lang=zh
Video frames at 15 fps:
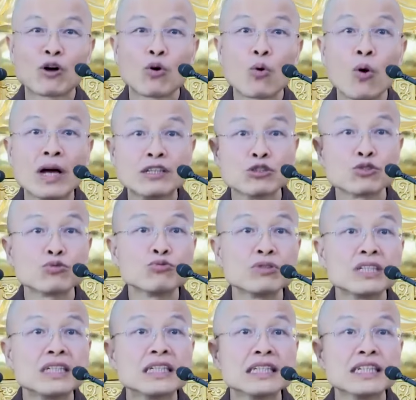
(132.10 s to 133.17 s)
灌输
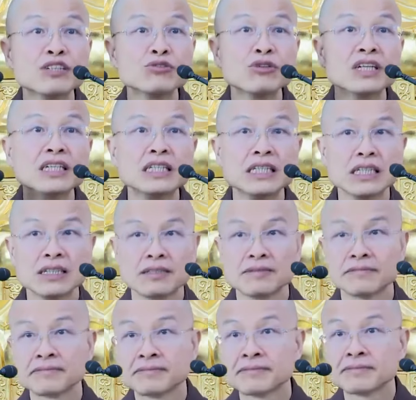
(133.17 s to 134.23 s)
性的学习，
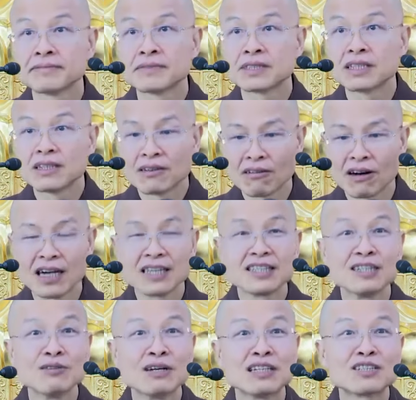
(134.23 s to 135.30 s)
哇，
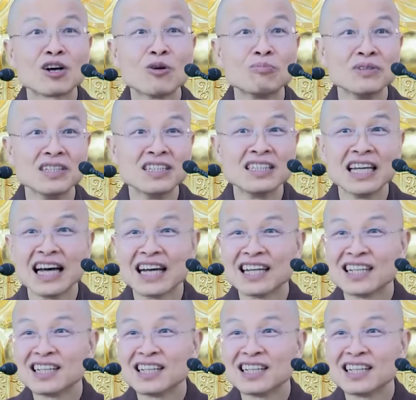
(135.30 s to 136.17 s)
喜欢抄笔记啊，